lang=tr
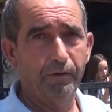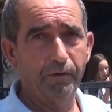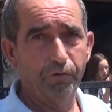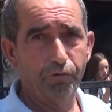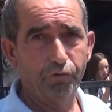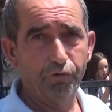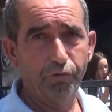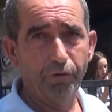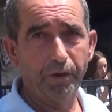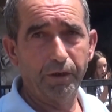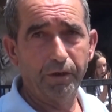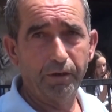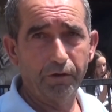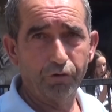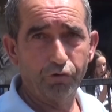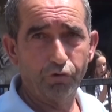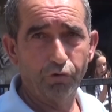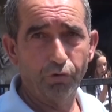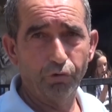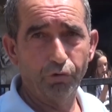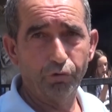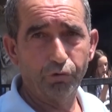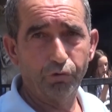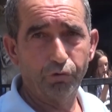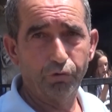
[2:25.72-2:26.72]
sürekli
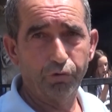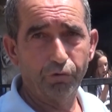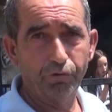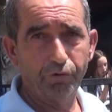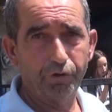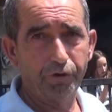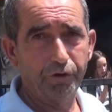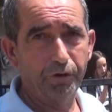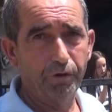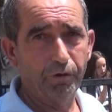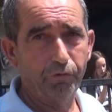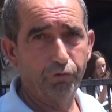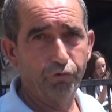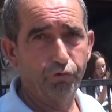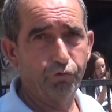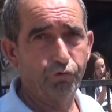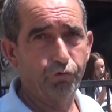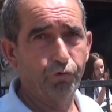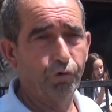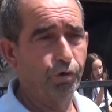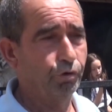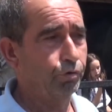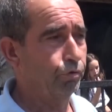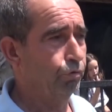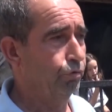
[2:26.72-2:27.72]
soğuttuk. İşte
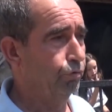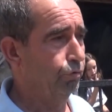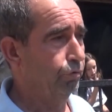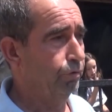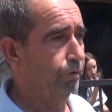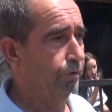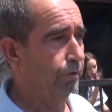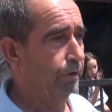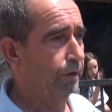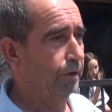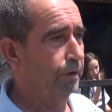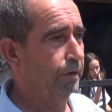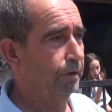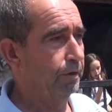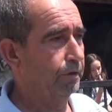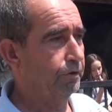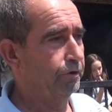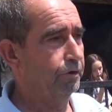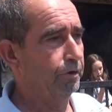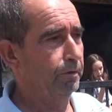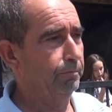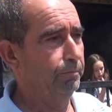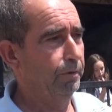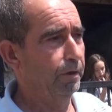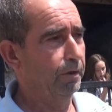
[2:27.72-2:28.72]
3-4 gündür daha
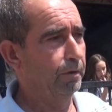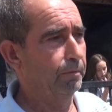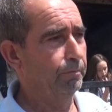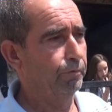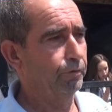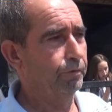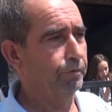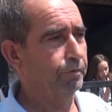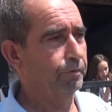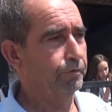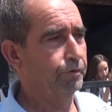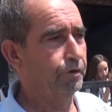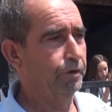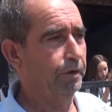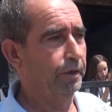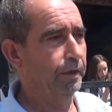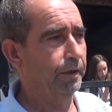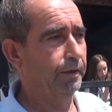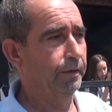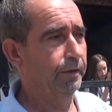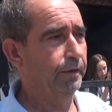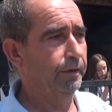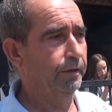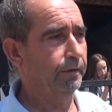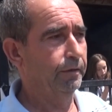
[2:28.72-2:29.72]
akşam yağmur
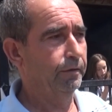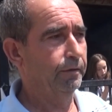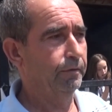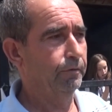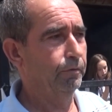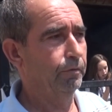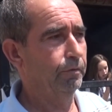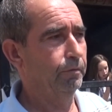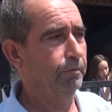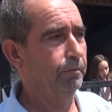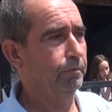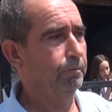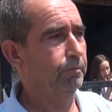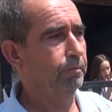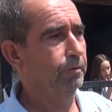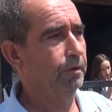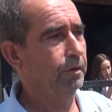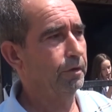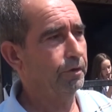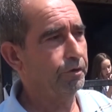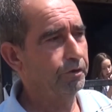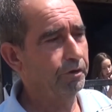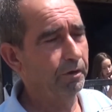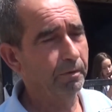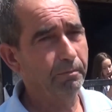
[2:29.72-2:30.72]
çilendi.
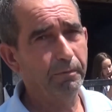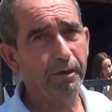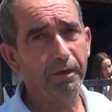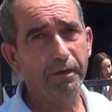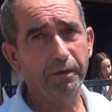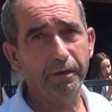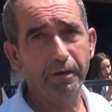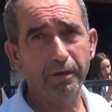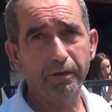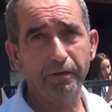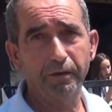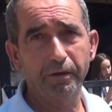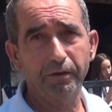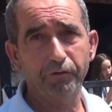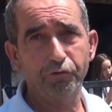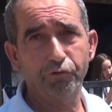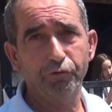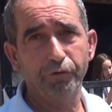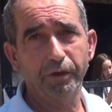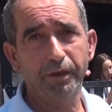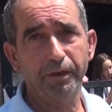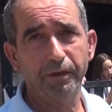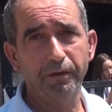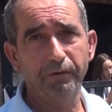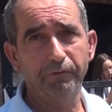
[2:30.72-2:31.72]
Akşama kadar da
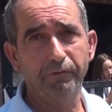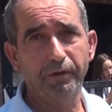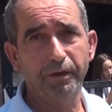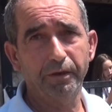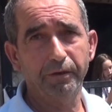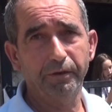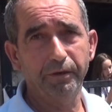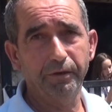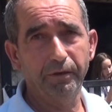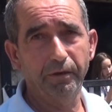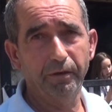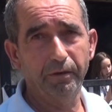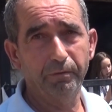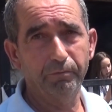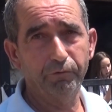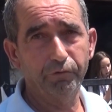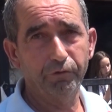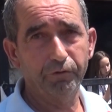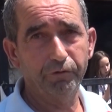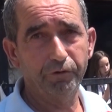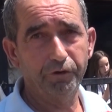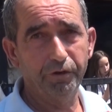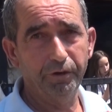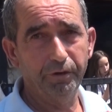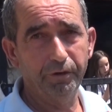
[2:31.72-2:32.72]
sürekli vardı yağmur.
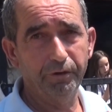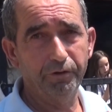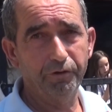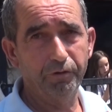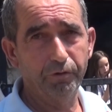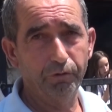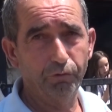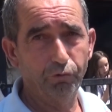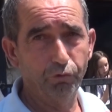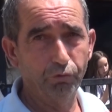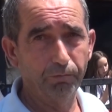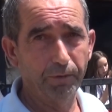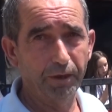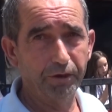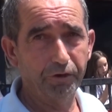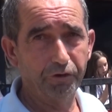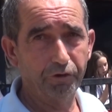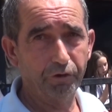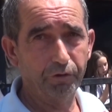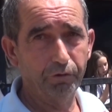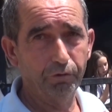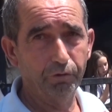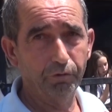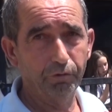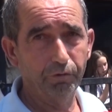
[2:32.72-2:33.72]
Şey duman
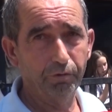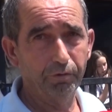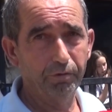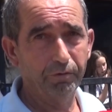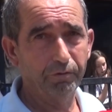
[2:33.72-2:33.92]
çıkıyordu.